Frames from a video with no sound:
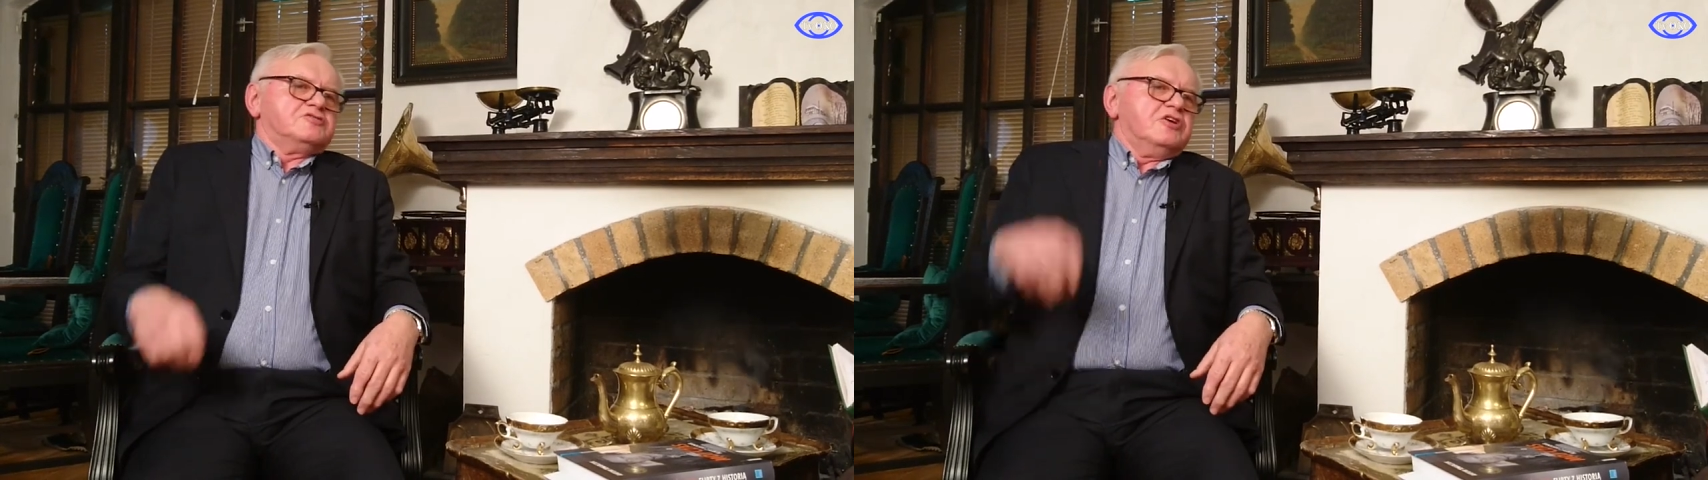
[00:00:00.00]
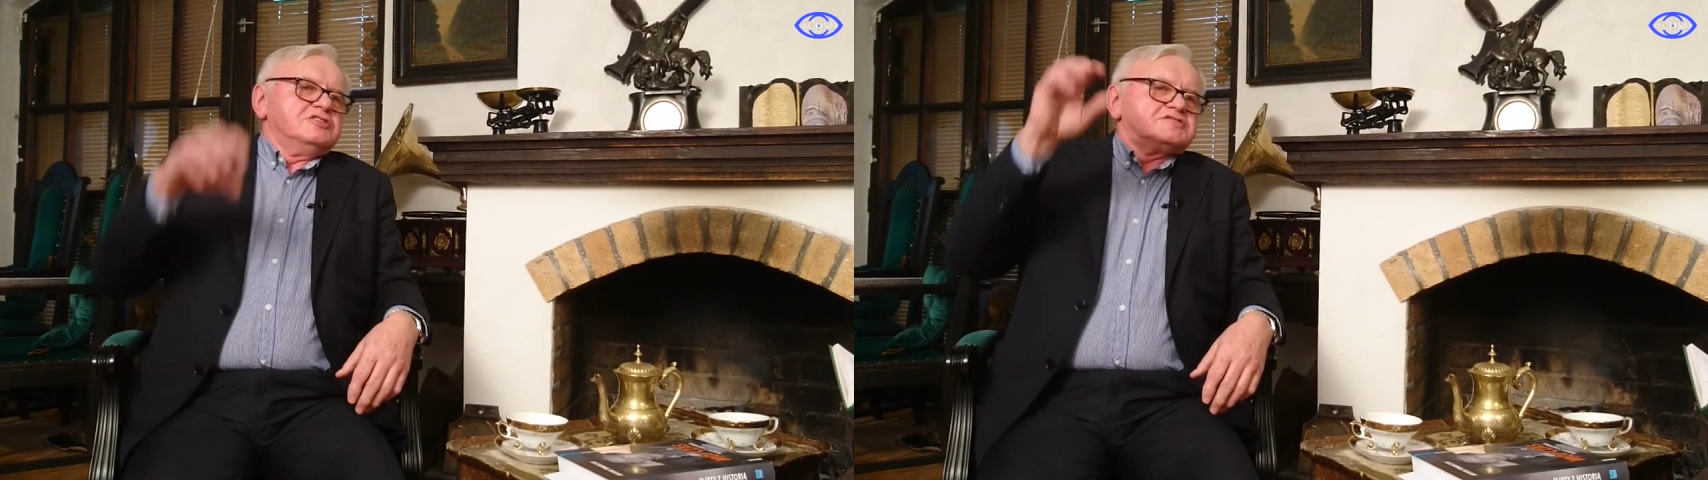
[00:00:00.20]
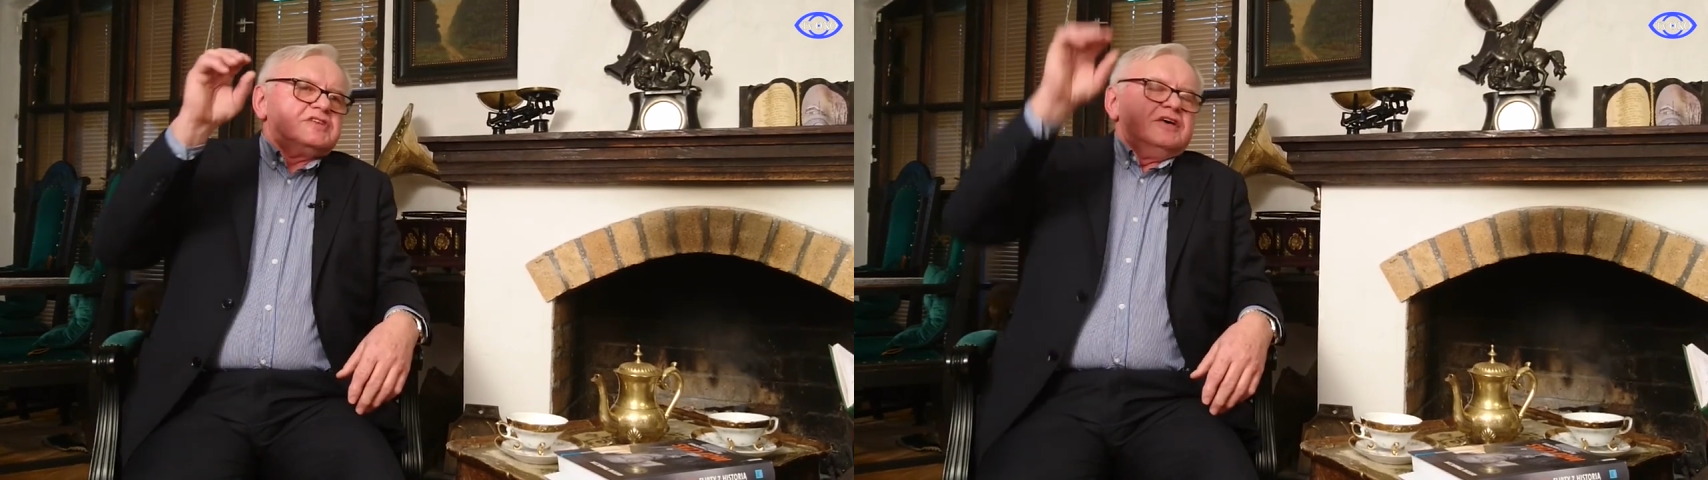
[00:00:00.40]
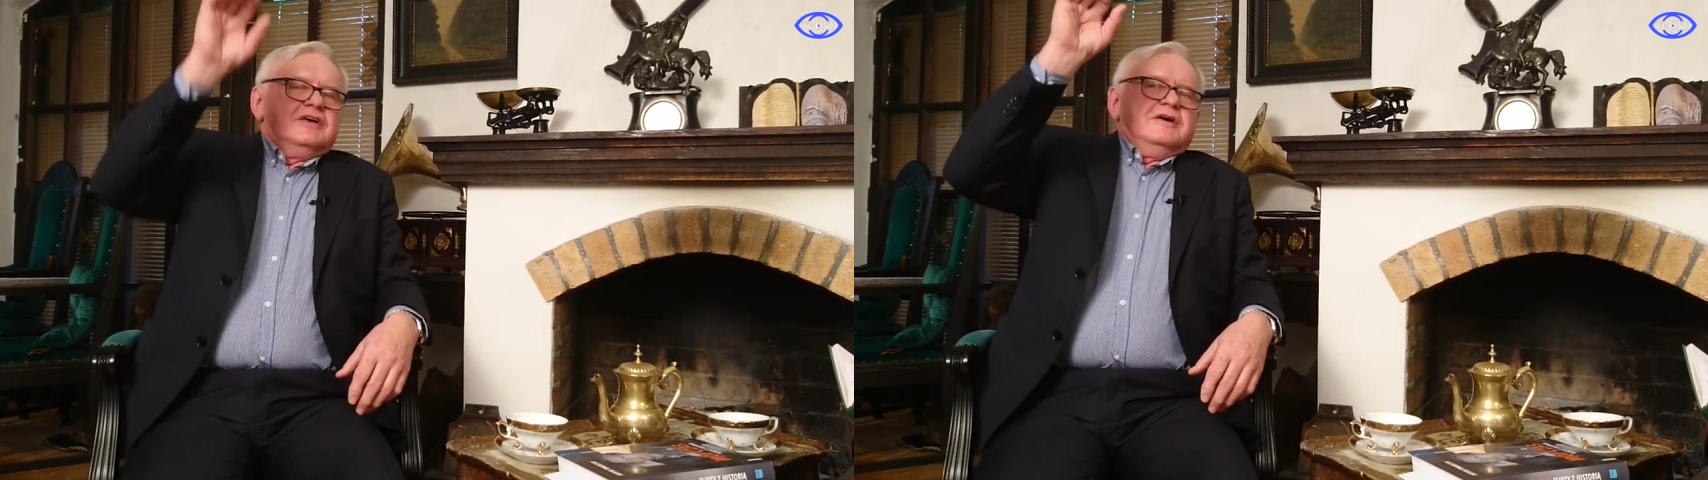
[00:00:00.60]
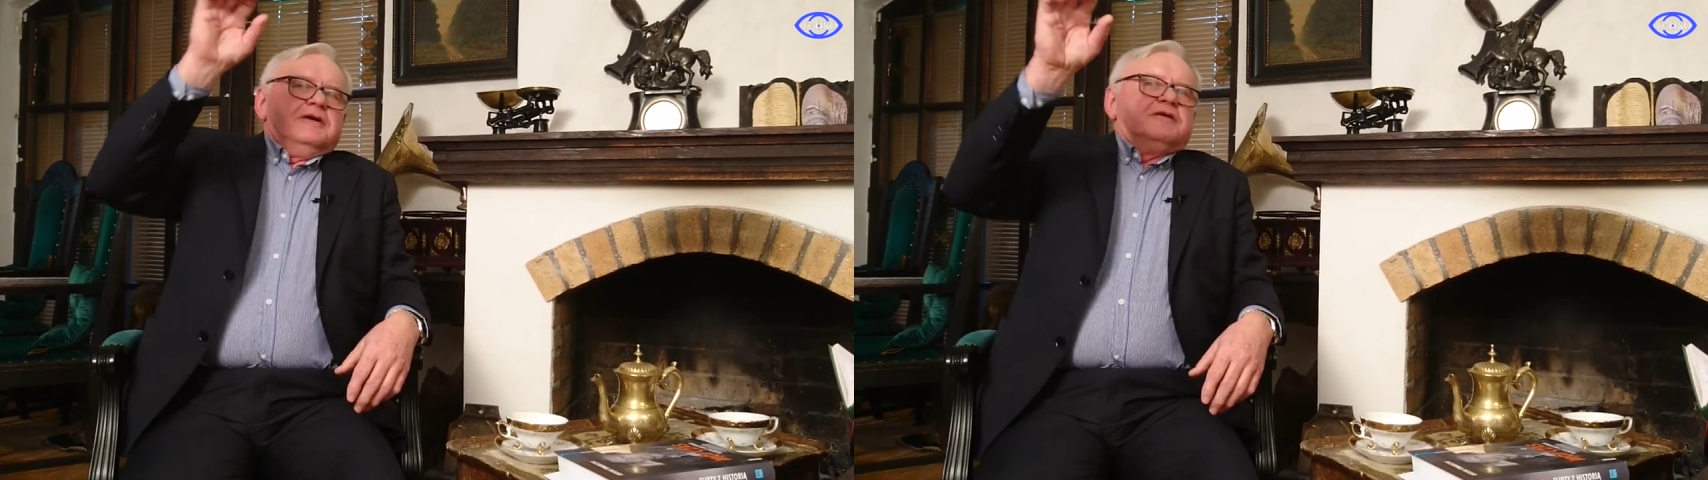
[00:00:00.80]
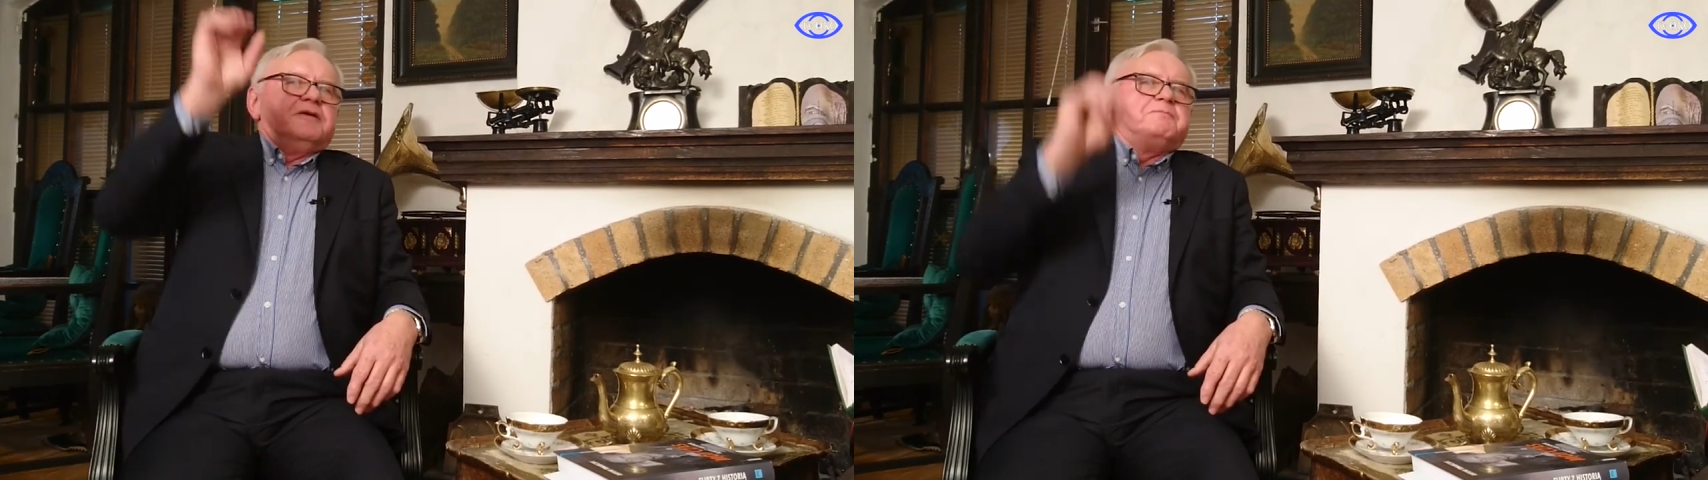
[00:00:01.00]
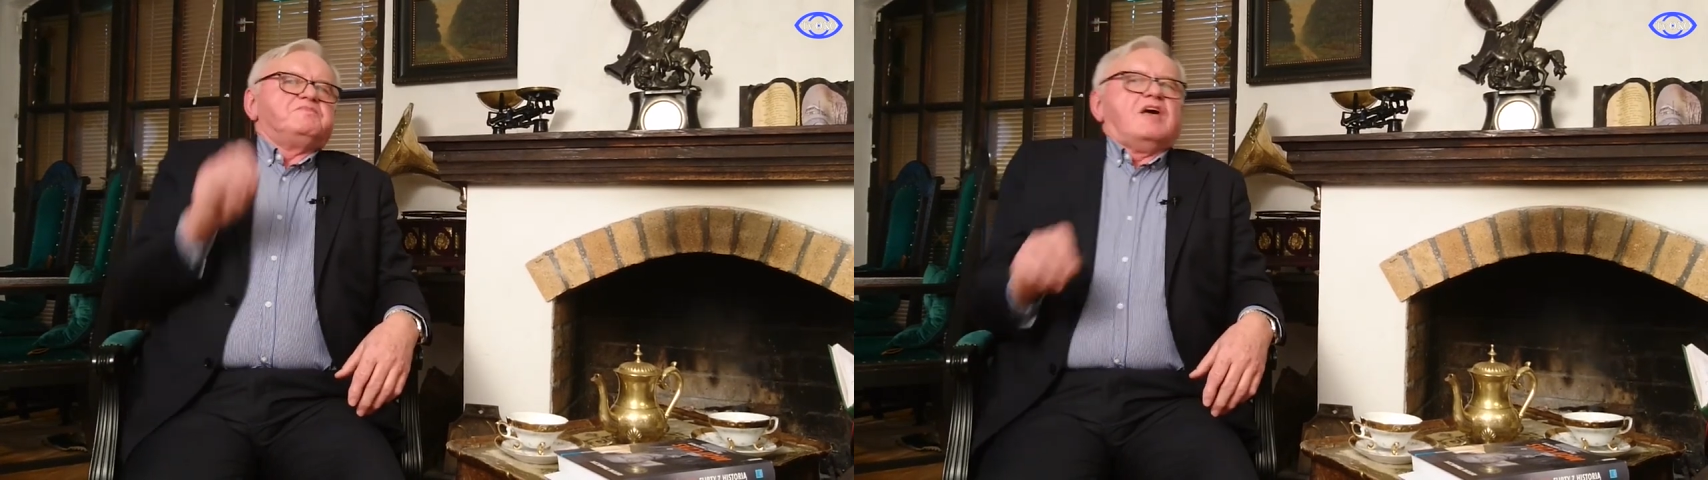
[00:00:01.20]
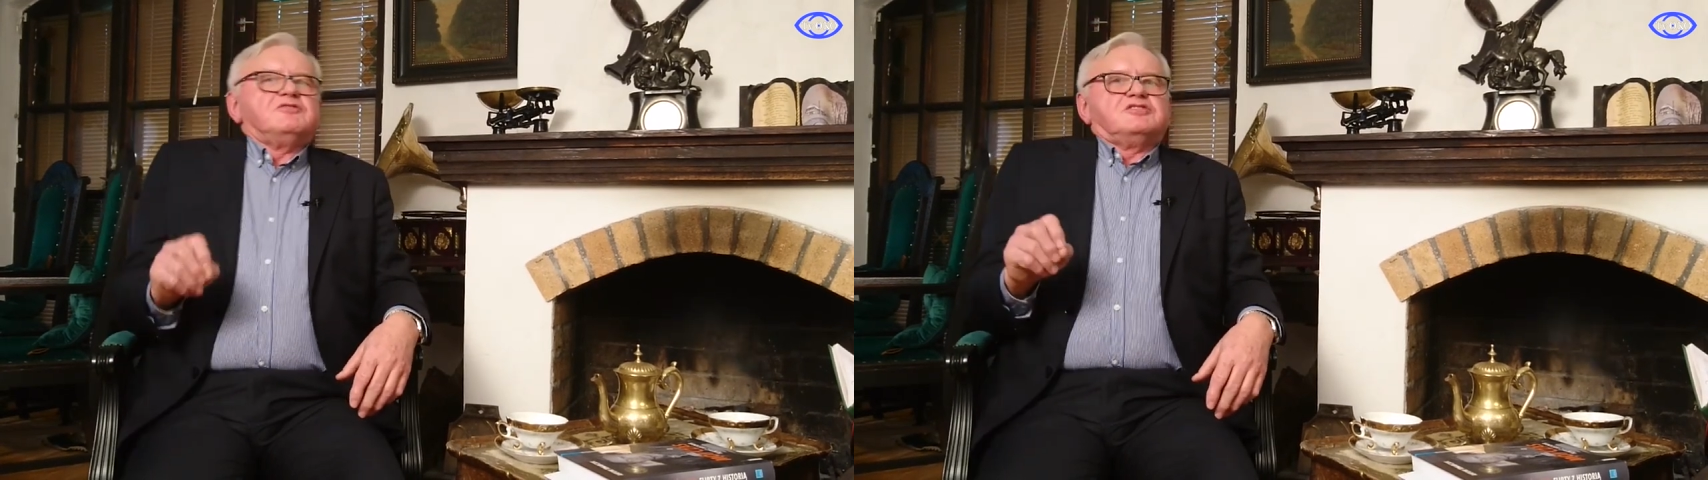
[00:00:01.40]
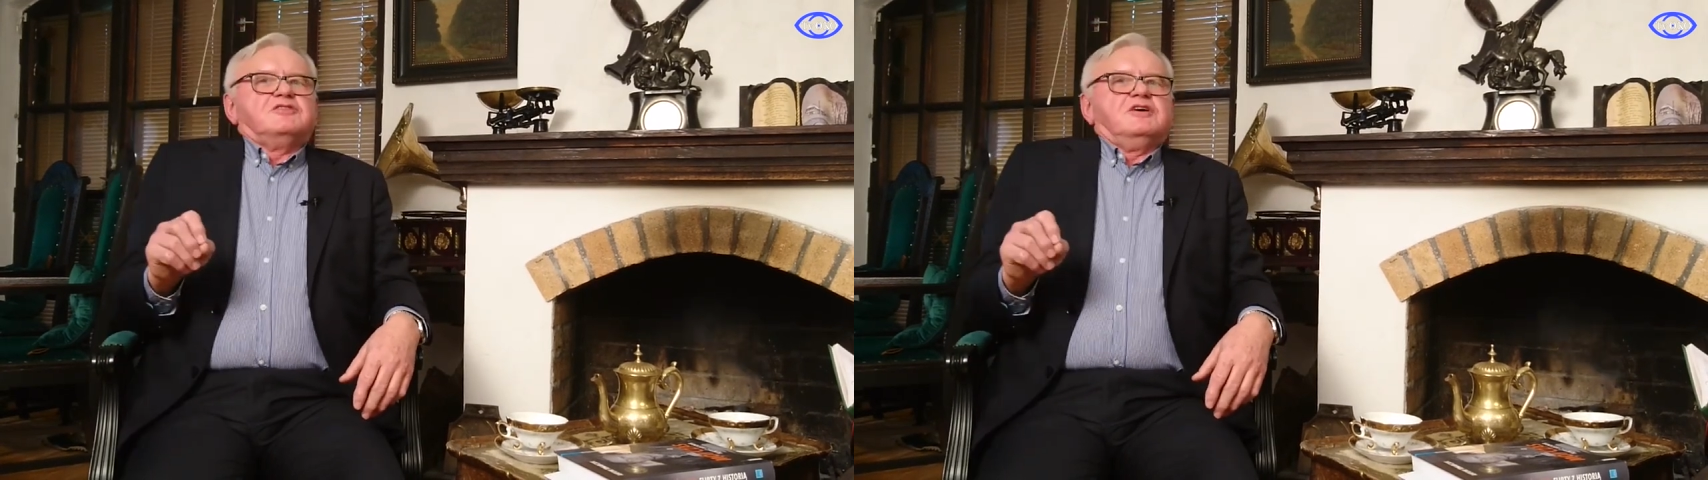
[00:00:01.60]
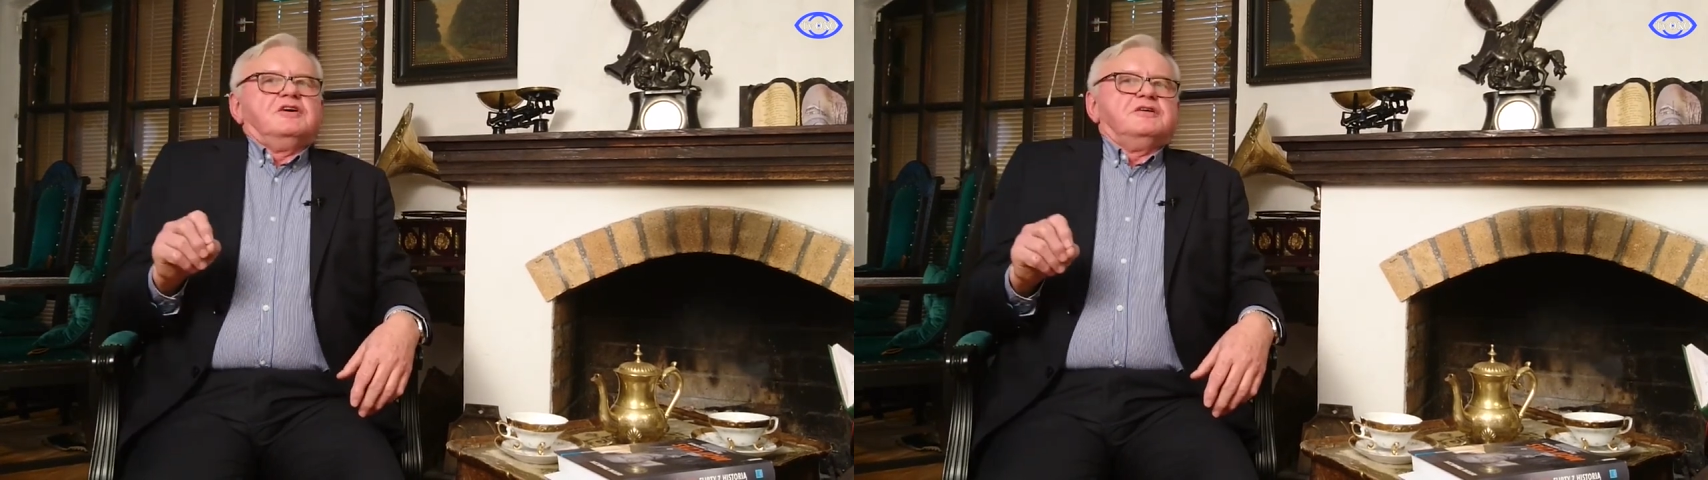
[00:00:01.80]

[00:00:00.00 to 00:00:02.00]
To jest nawet e,